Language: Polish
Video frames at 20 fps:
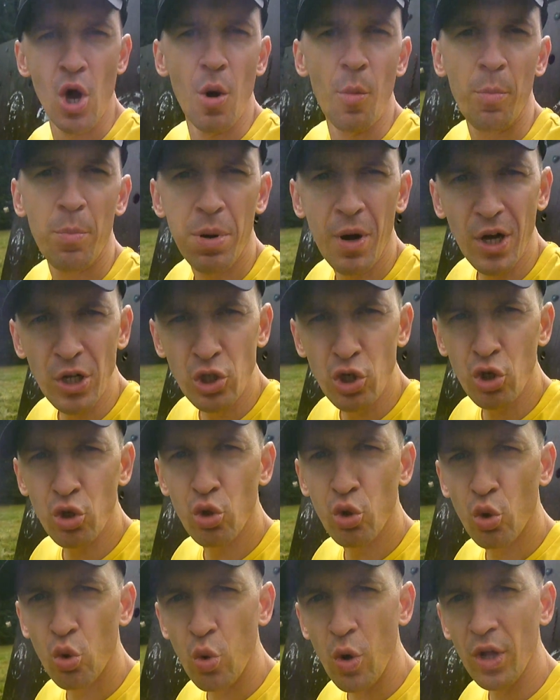patrzę
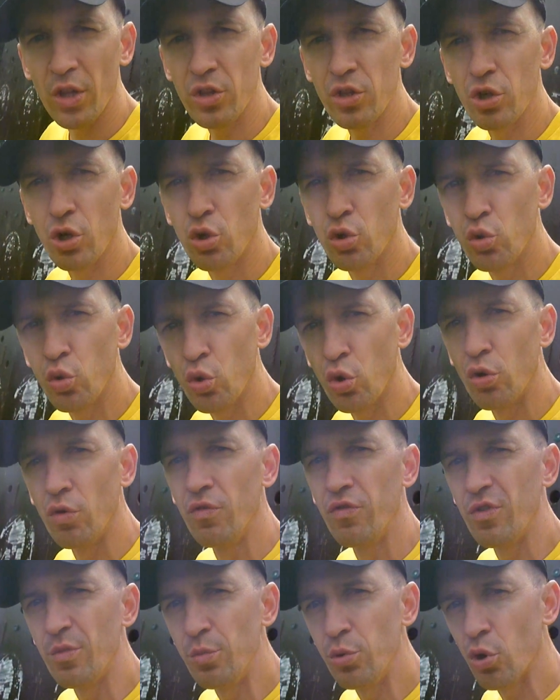dokładnie, którą
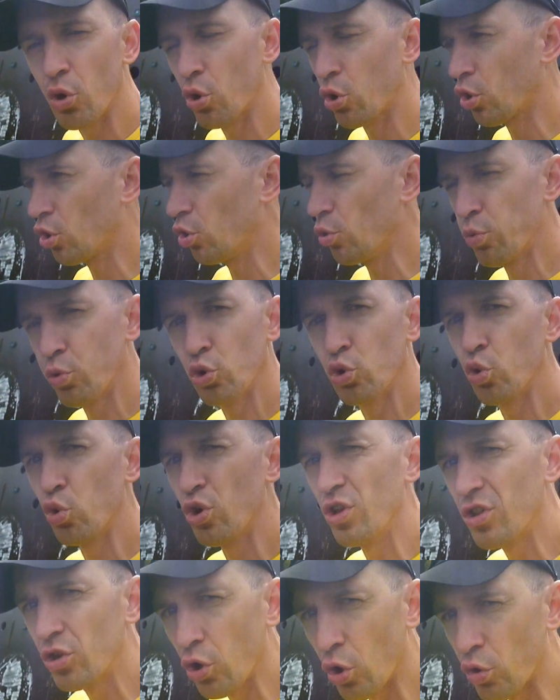wybiorę lub który
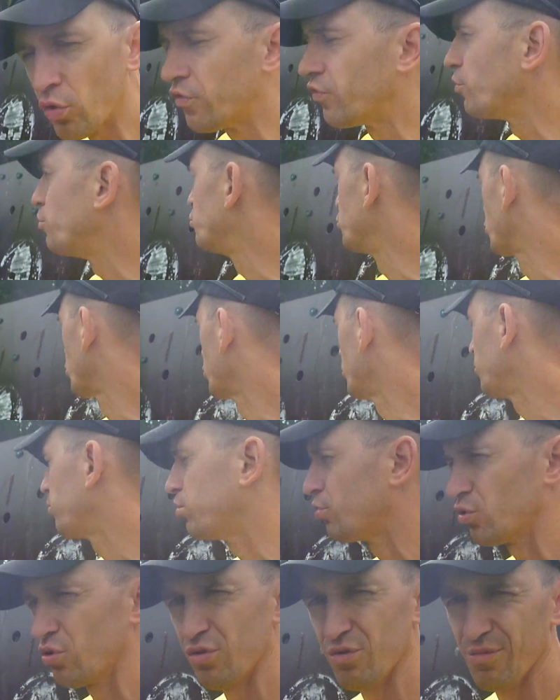tor wybiorę,
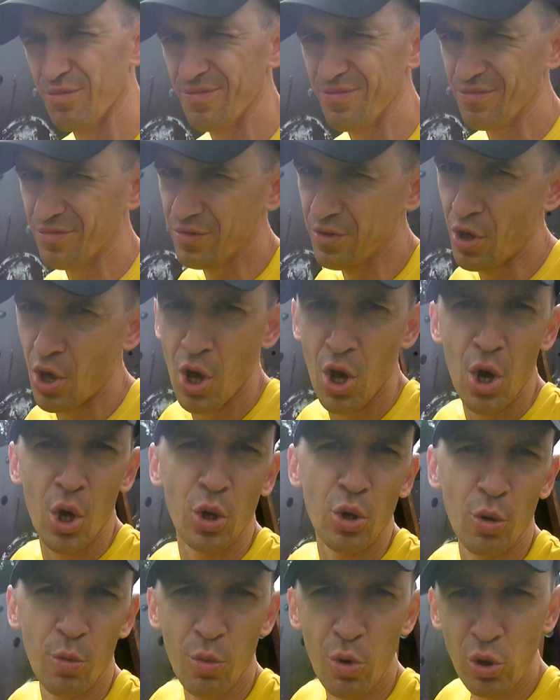bo
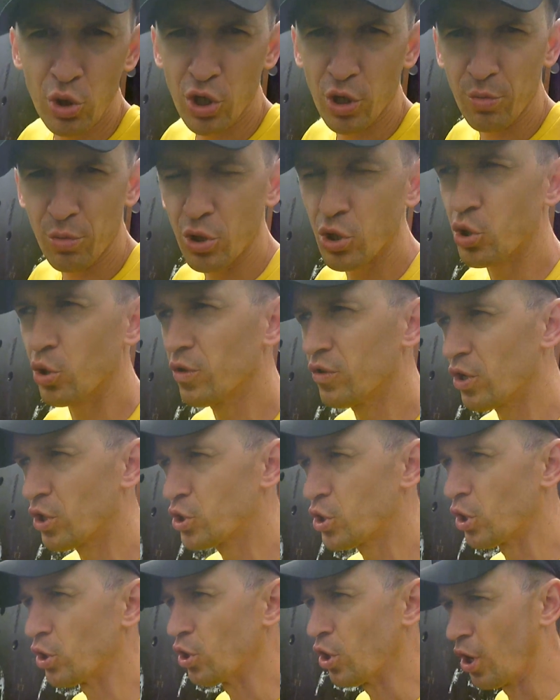no może mieć to
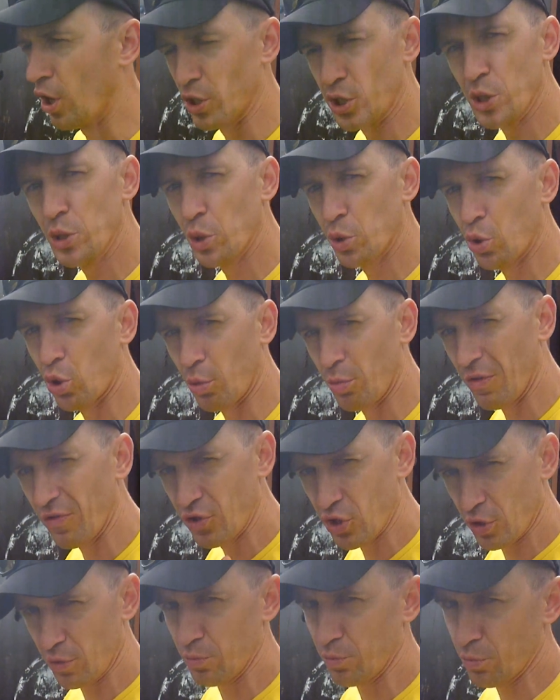znaczenie, ale często to robię w
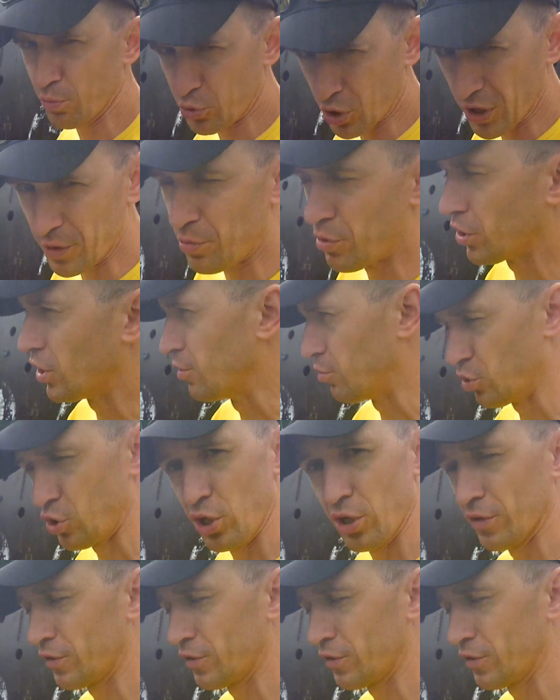dzień, przed biegiem, jeśli jest